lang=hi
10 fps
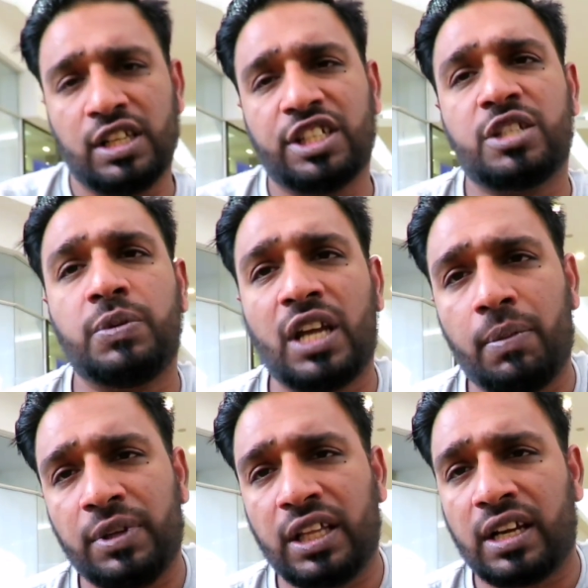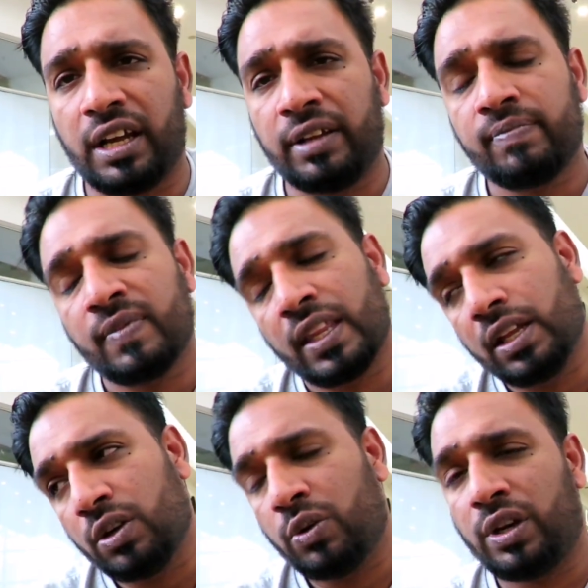दिलचस्पी आप भी
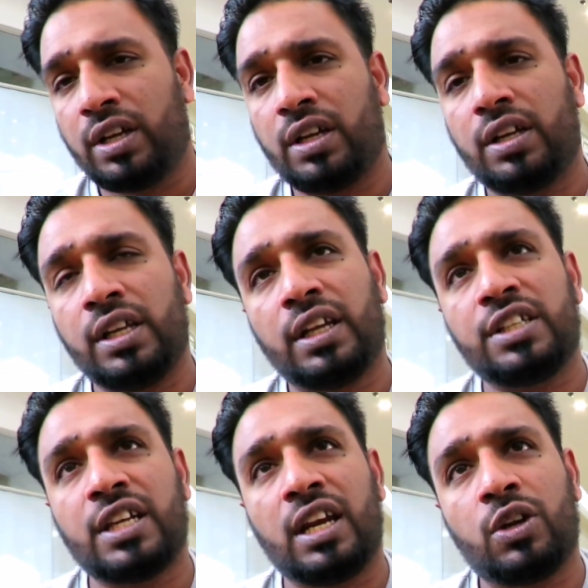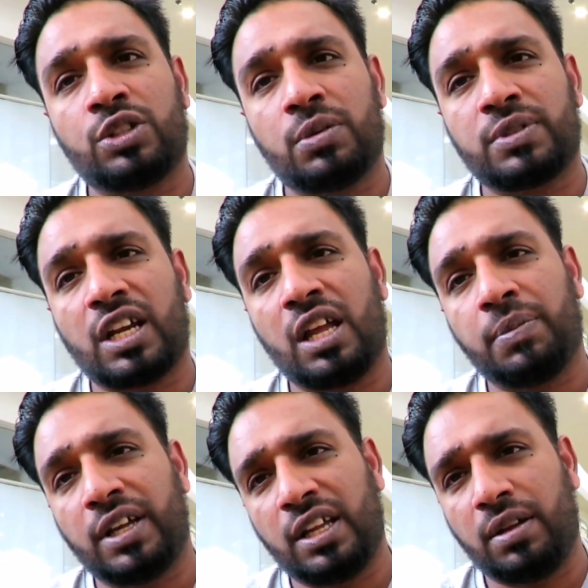दिखाएं और इनके चैनल को
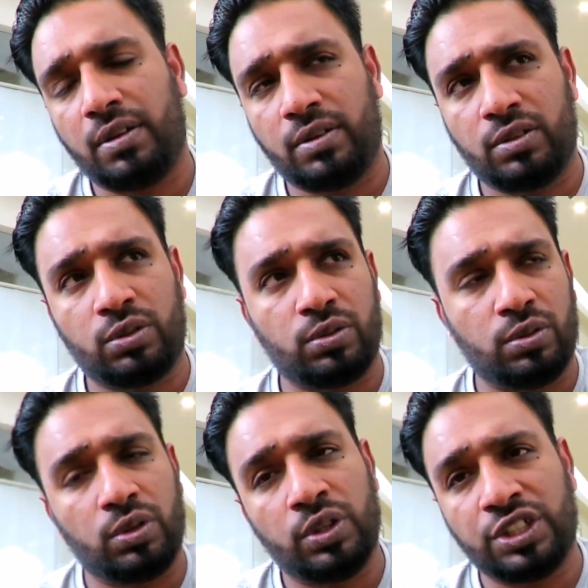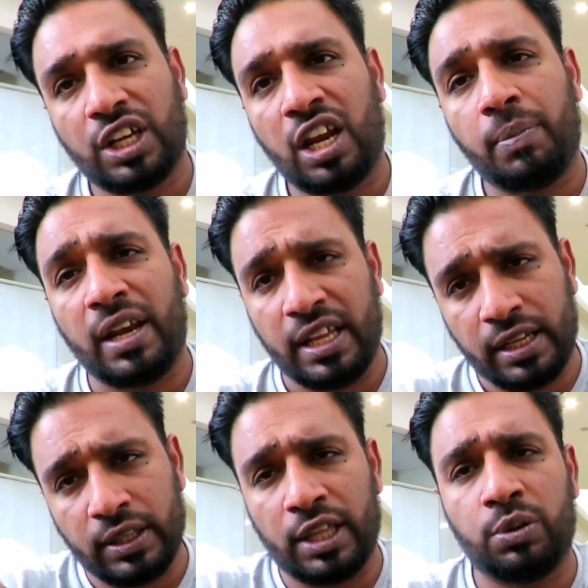सब्सक्राइब करें इन मैं
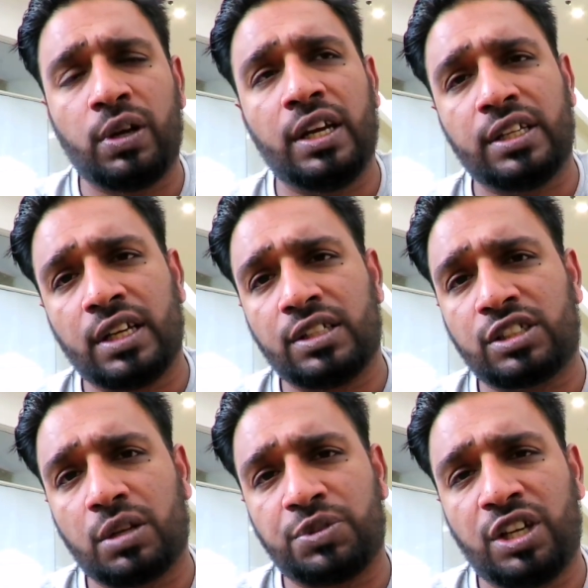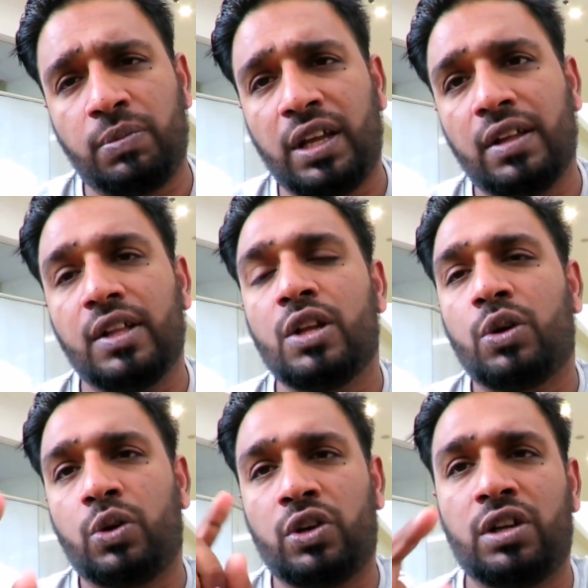लिंक दे दूँगा नीचे डिस्क्रिप्शन में
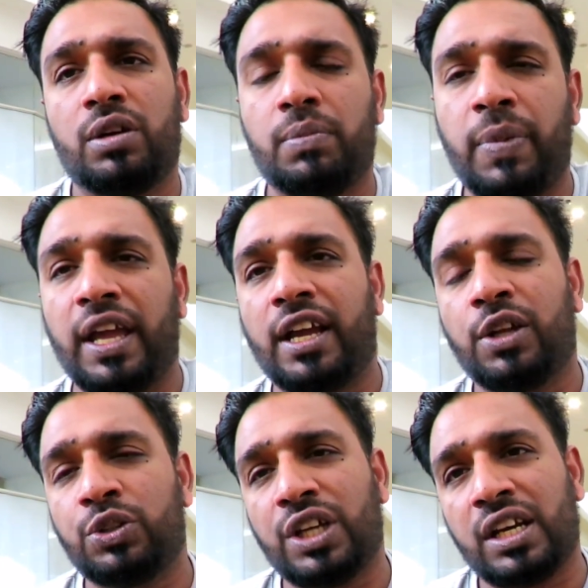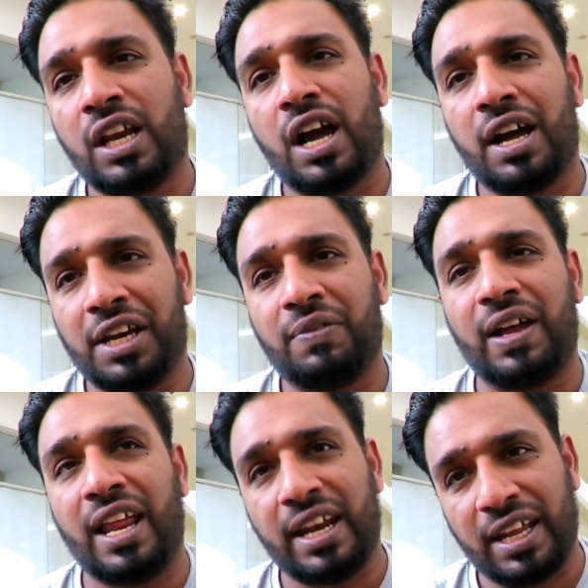और भाई का जो चैनल आने
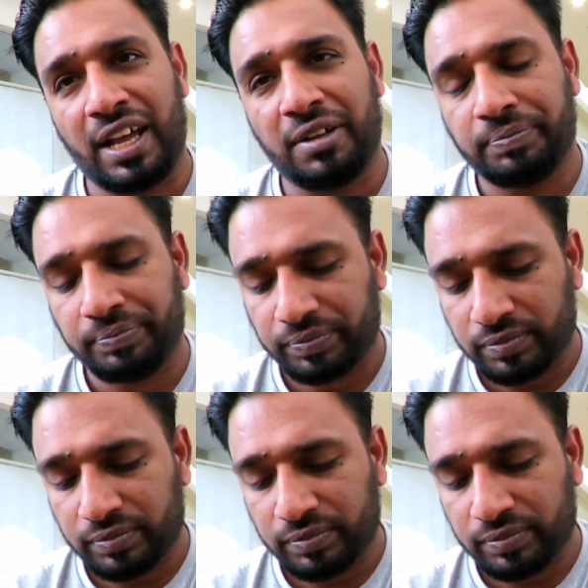वाला है नया